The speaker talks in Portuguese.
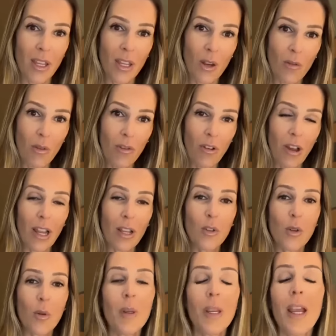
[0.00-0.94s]
E eu vou falar
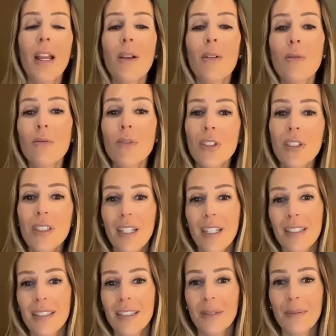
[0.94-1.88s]
sobre ela com
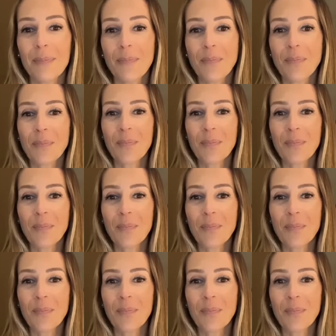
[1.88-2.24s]
vocês.